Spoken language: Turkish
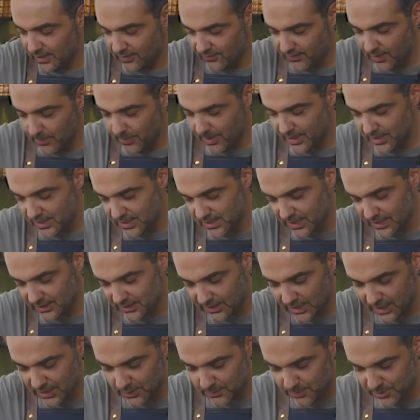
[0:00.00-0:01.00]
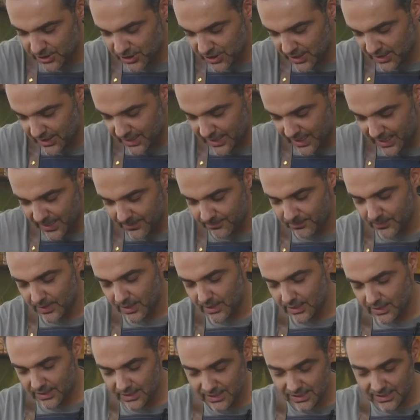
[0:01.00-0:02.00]
ve benzeri tarz bir şeyle
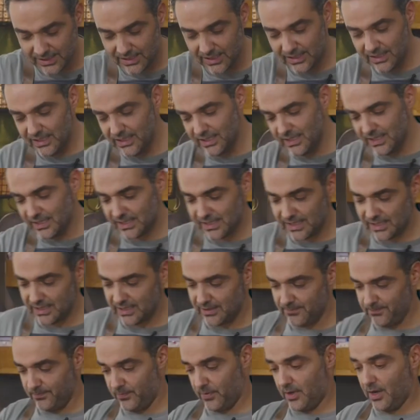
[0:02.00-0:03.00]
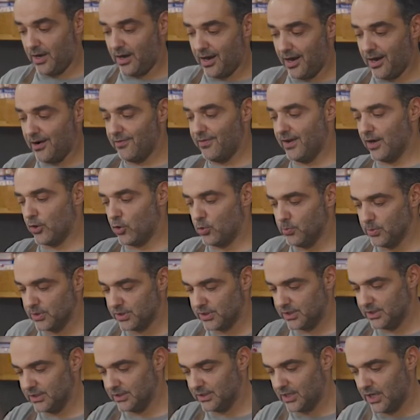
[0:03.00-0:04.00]
istediğiniz kahve
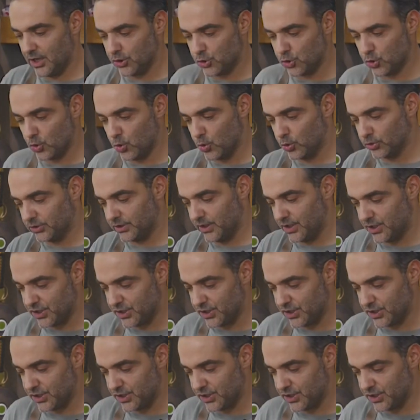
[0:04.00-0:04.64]
aromasını daha çok ortaya